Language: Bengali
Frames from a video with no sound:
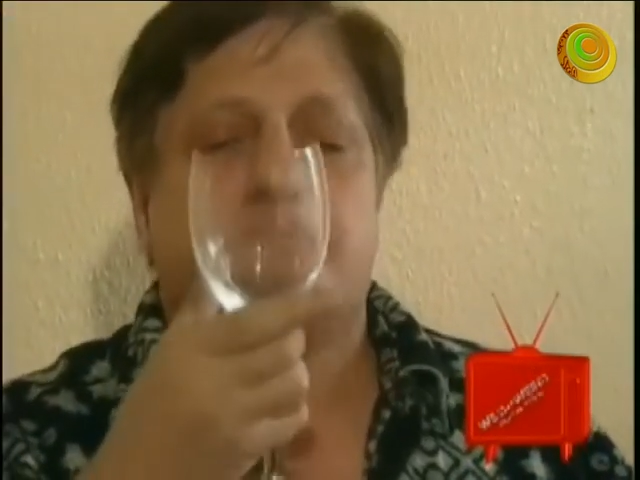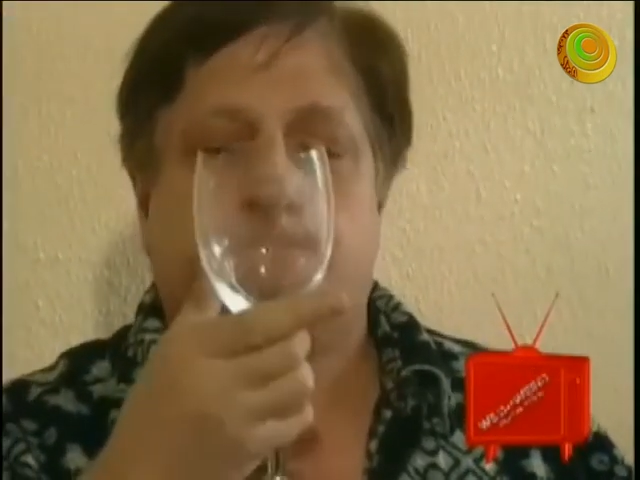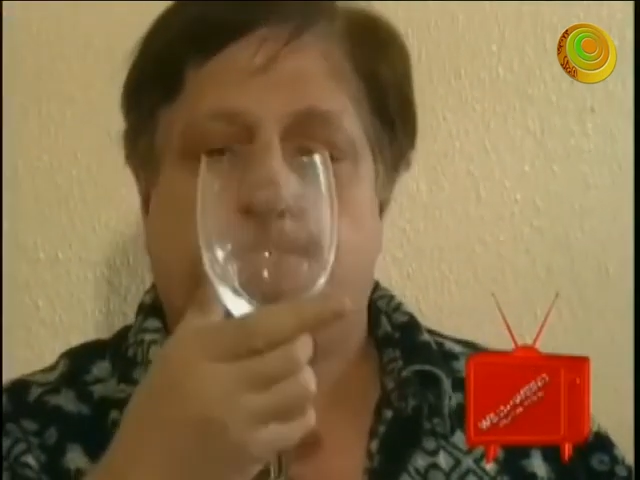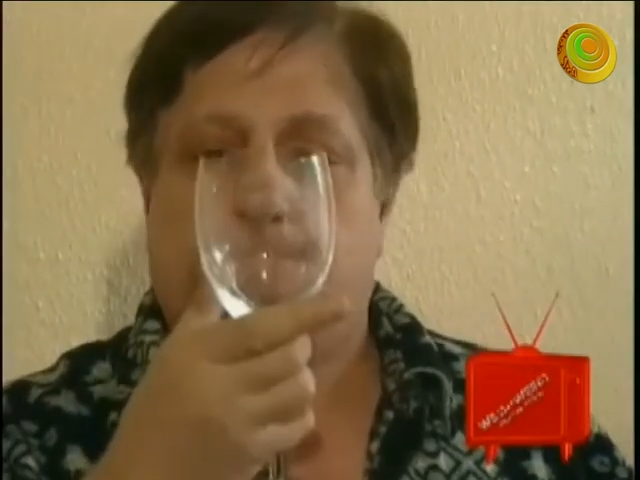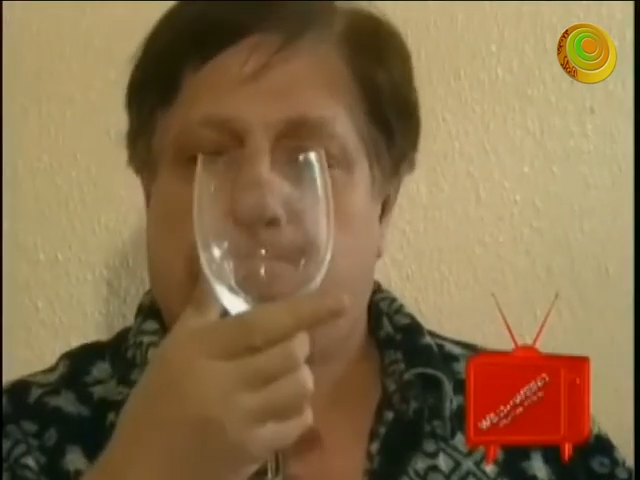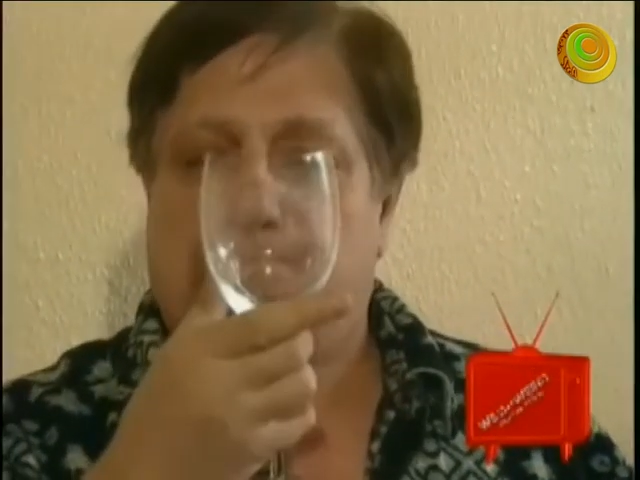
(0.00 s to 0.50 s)

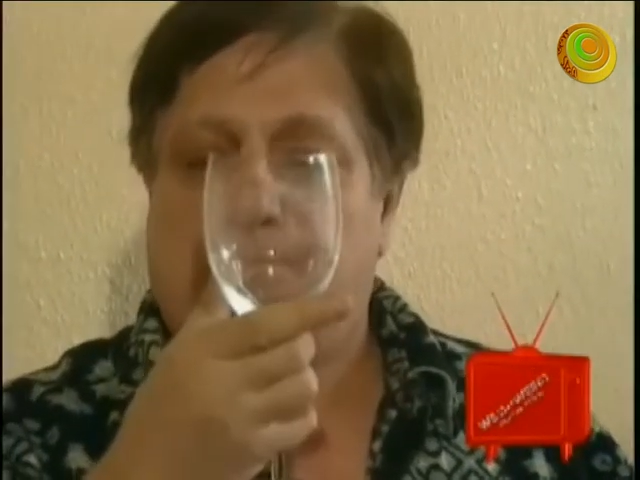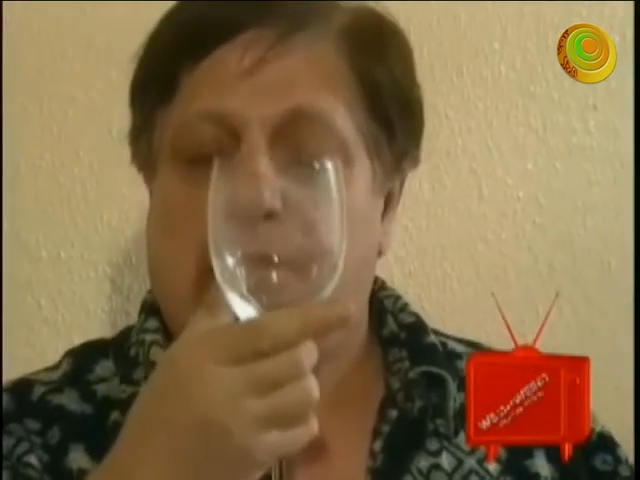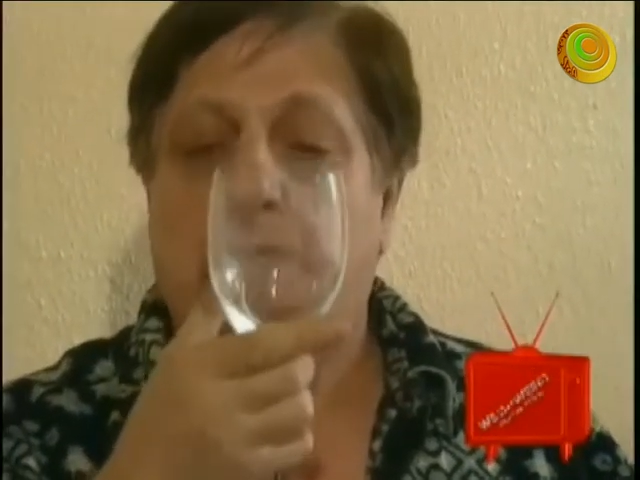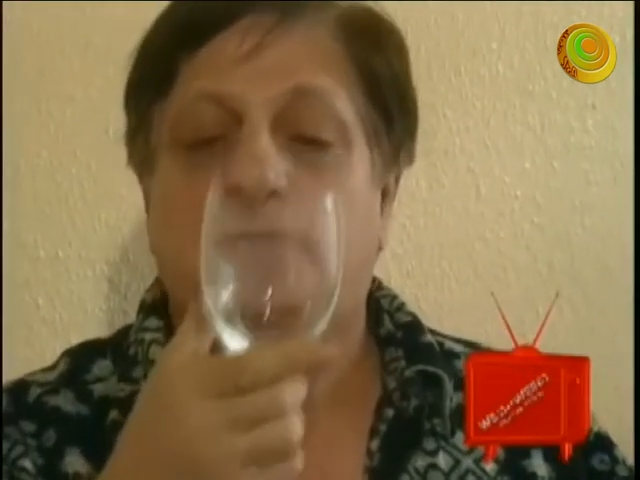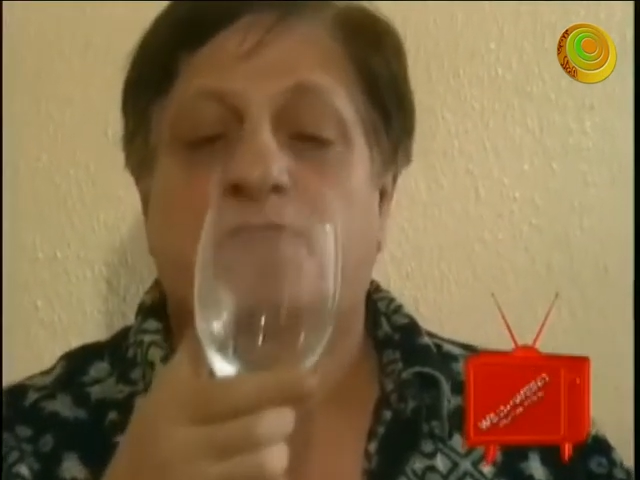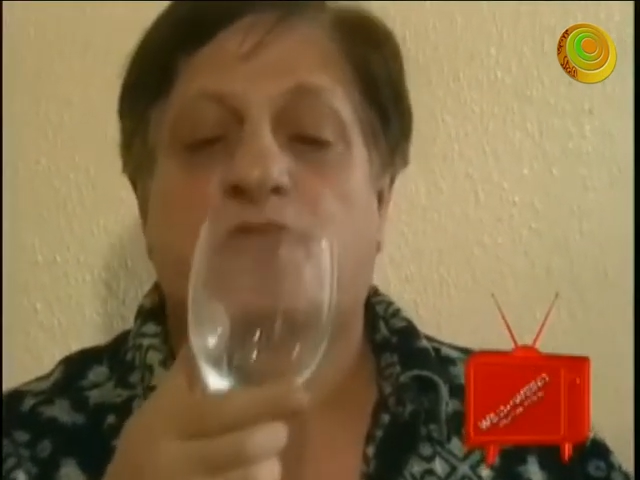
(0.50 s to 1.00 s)
সব থেকে
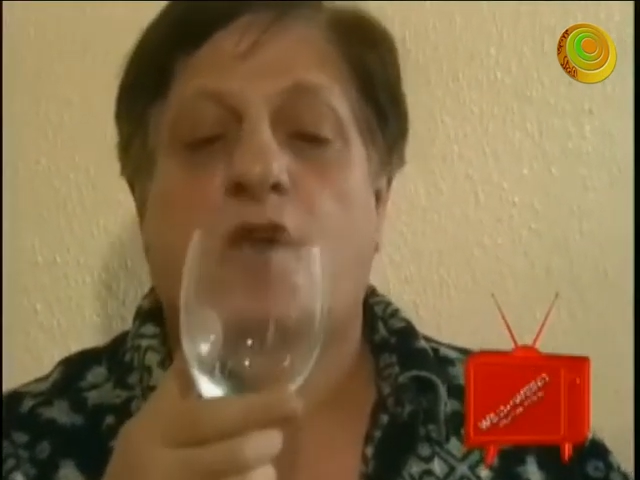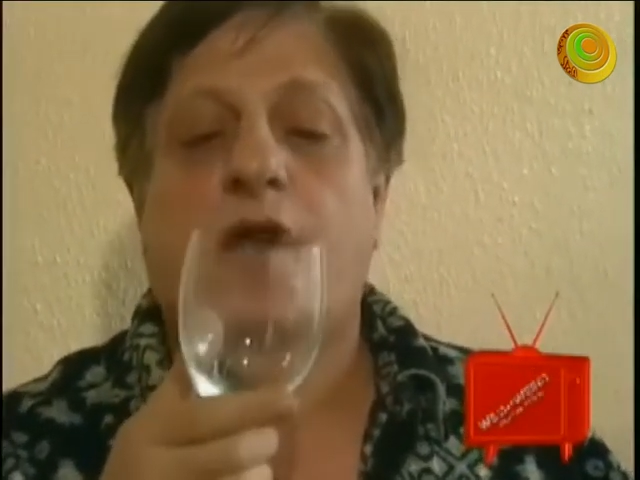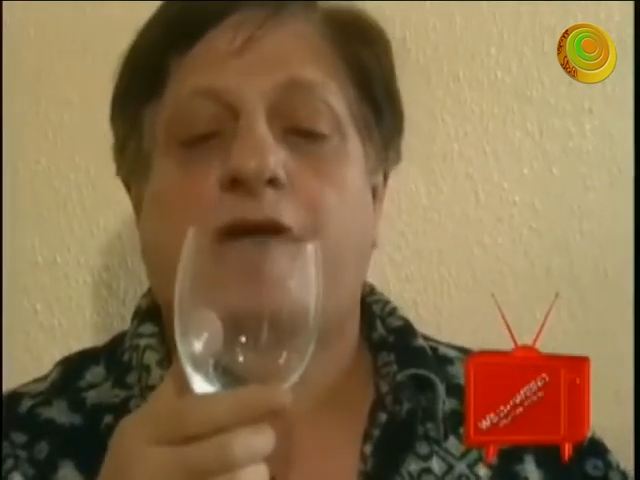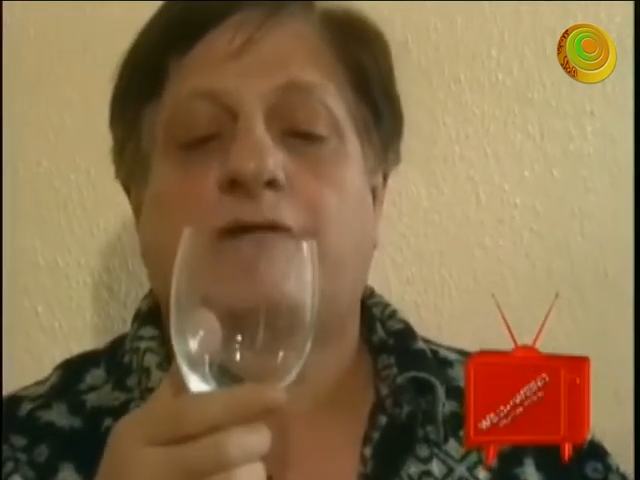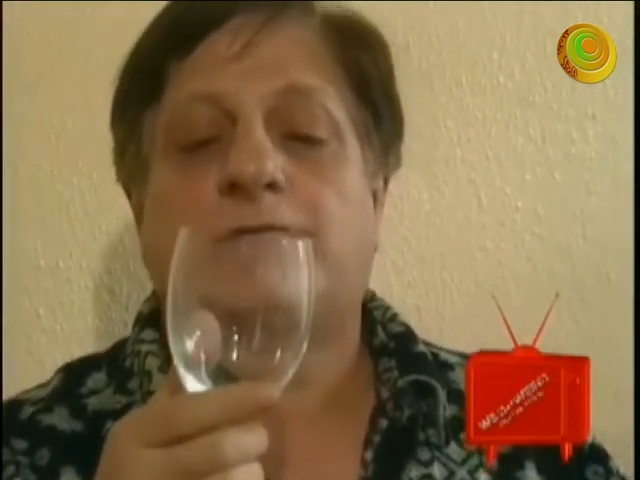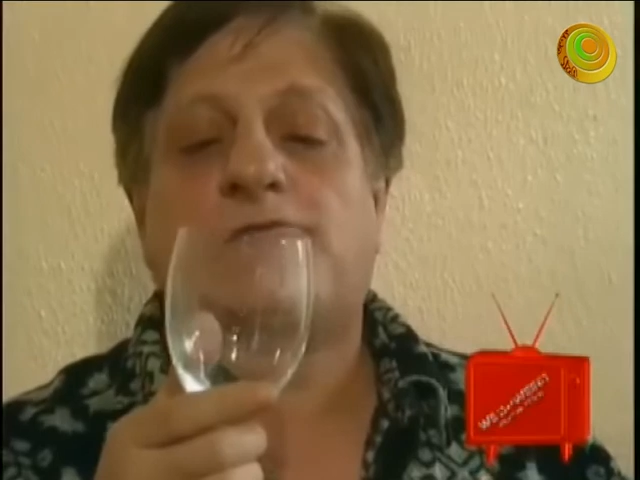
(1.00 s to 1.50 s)
পছন্দের
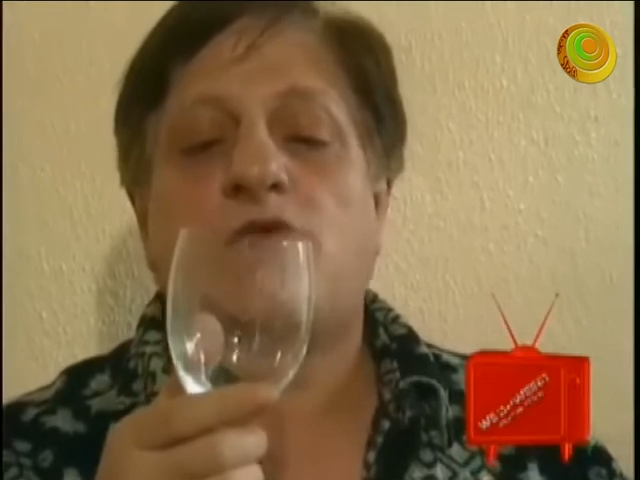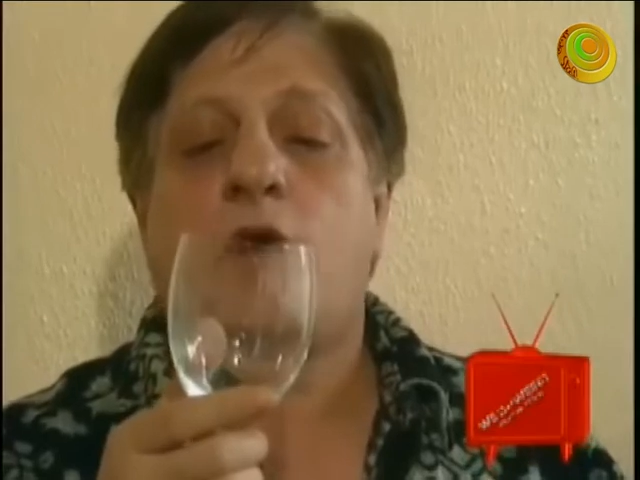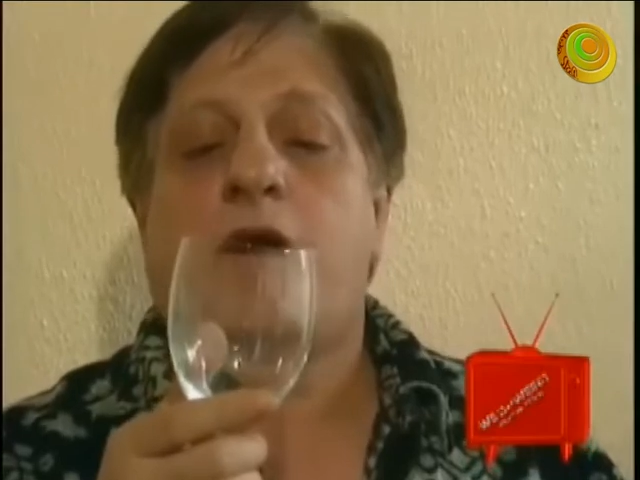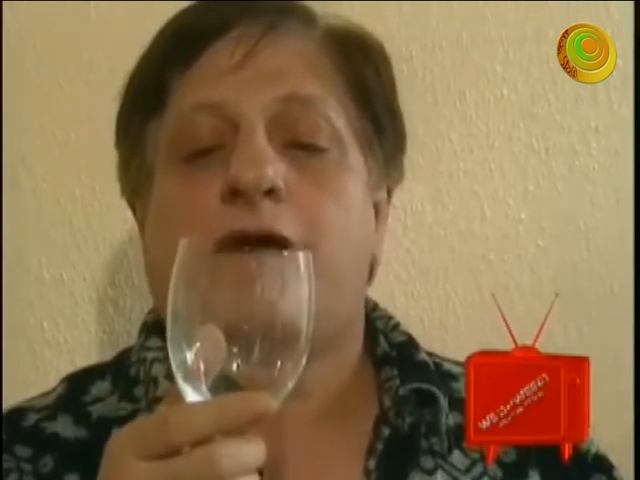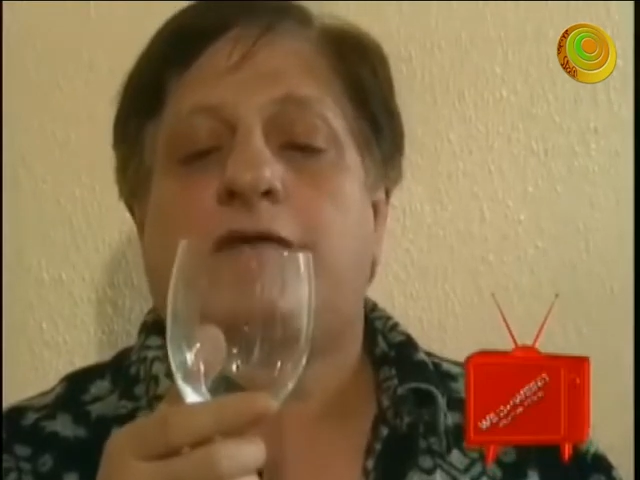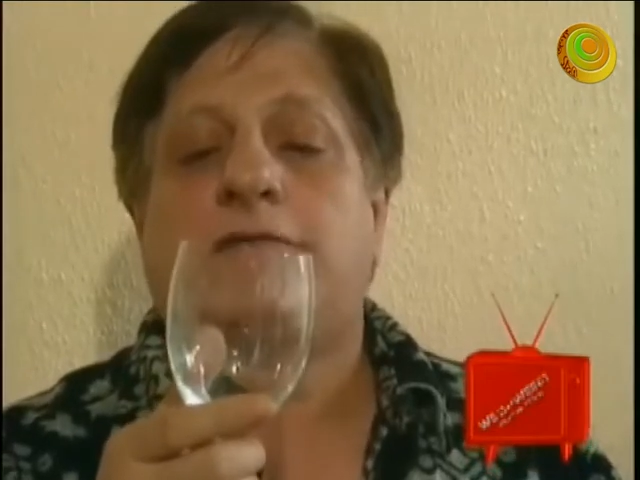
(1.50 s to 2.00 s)
খাবার ছিল
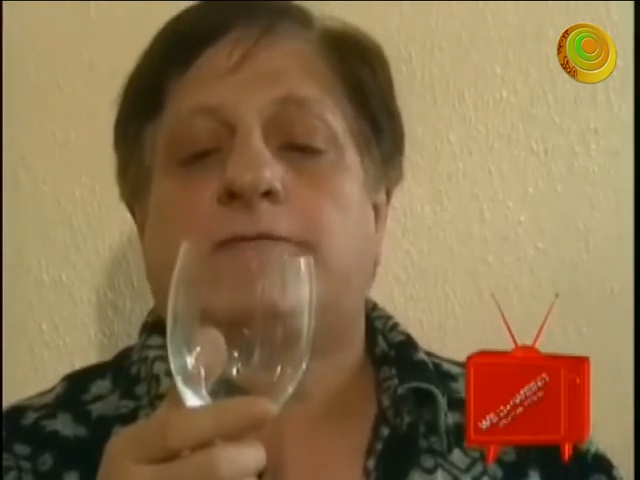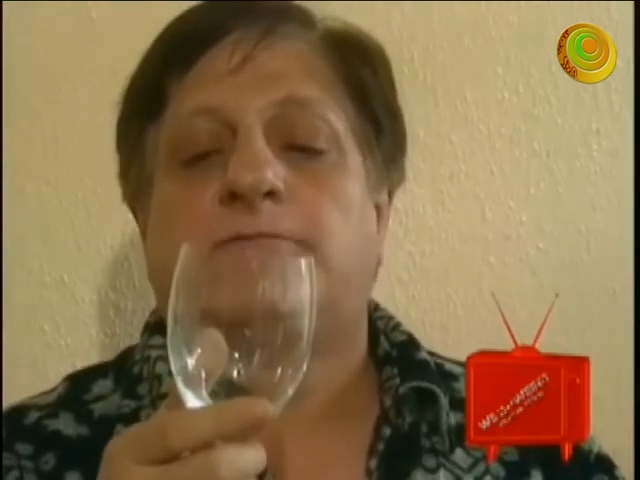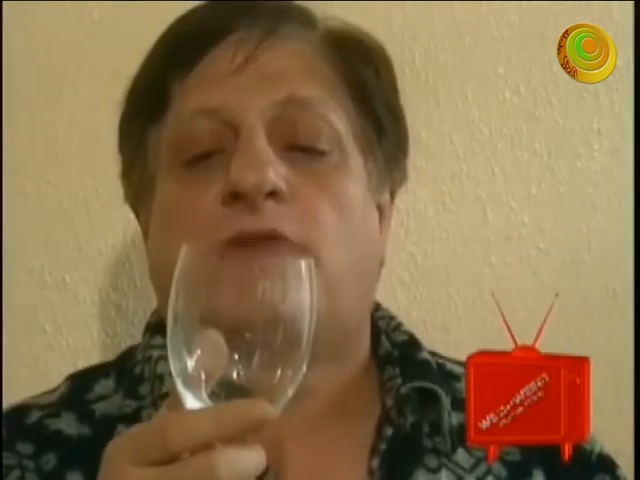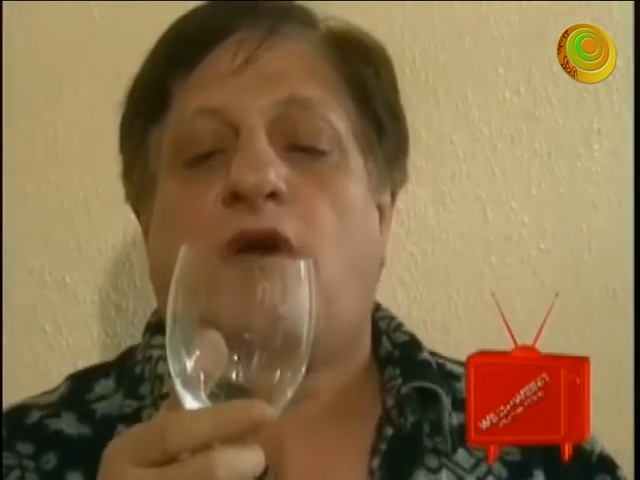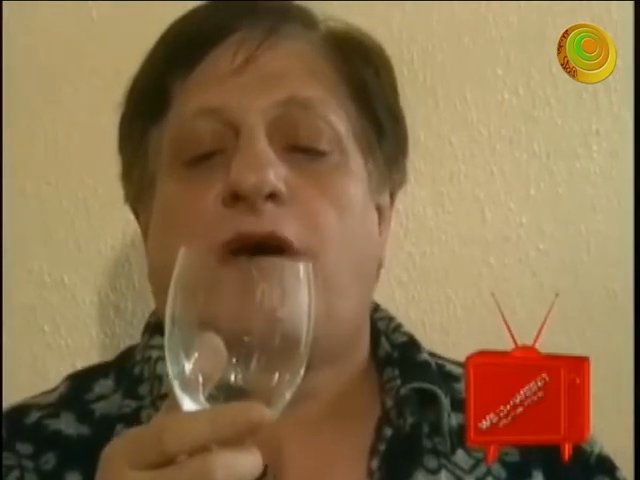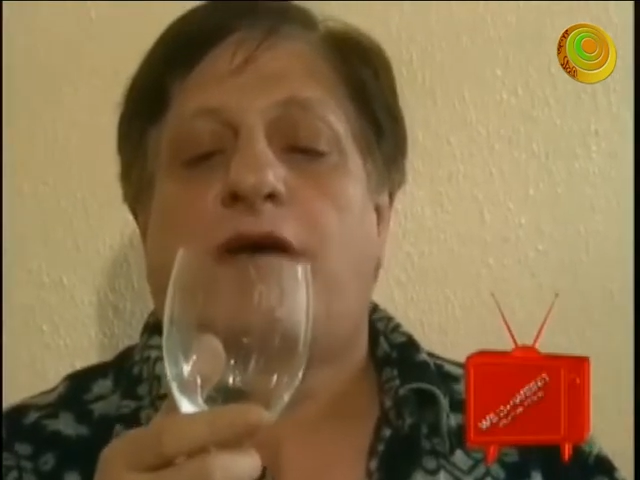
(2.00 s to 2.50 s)
ধাতু